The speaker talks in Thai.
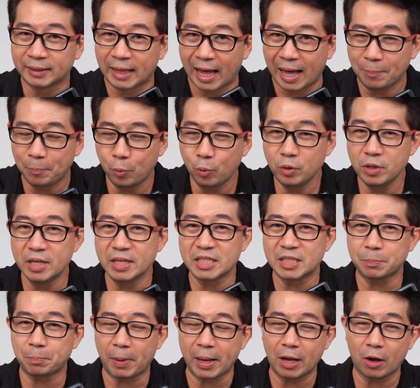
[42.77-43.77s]
ถ้าพูดถึงส
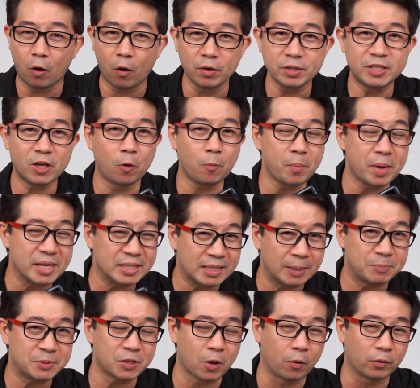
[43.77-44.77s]
เปคของ Xiaomi
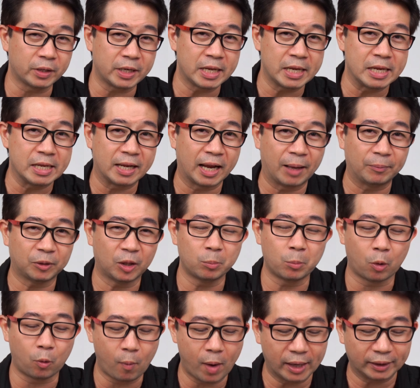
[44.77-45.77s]
12T นะครับต้อง
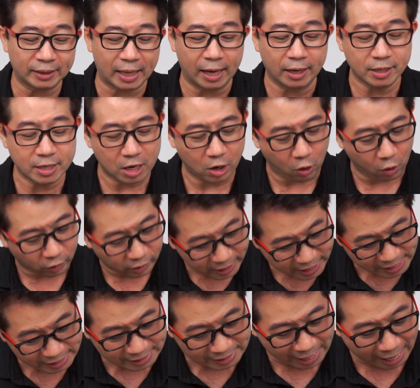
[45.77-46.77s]
บอกว่าทั้งเรื่องของ
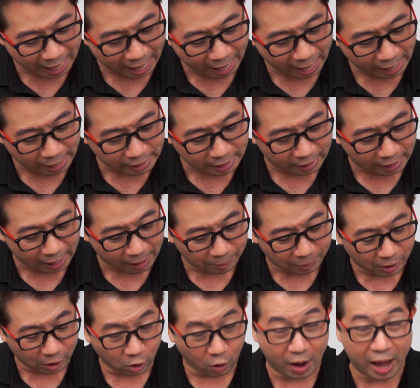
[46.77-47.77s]
ดีไซน์นะครับ
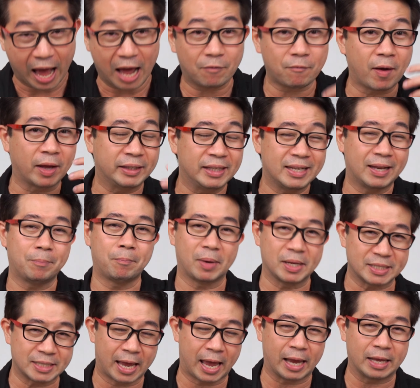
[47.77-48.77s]
แล้วก็ฮาร์ดแวร์ที่นำมา
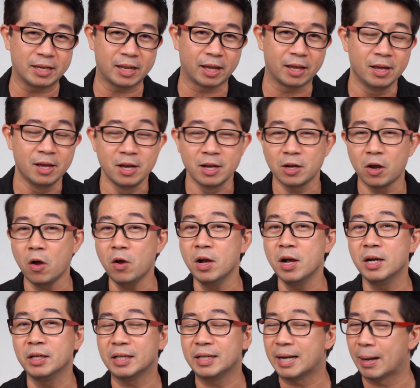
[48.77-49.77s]
ใช้เนี่ยก็
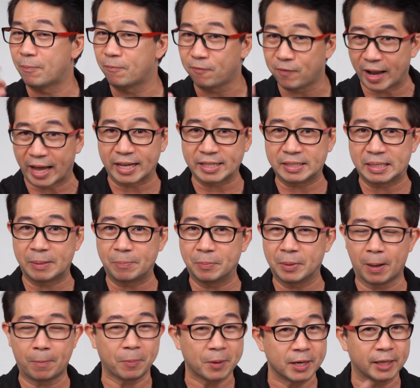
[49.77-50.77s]
คือระดับแฟลกชิป
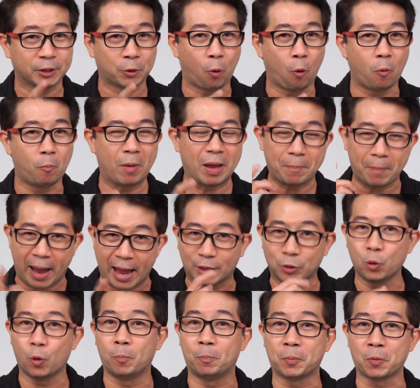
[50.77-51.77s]
ครับเรือธงไม่แพ้
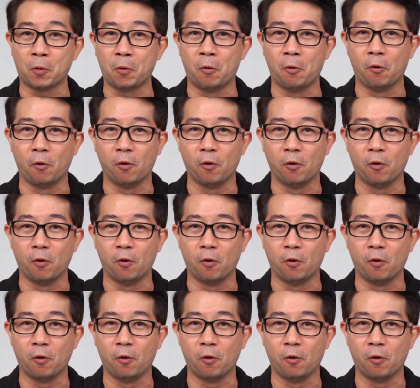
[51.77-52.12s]
ตัวโปร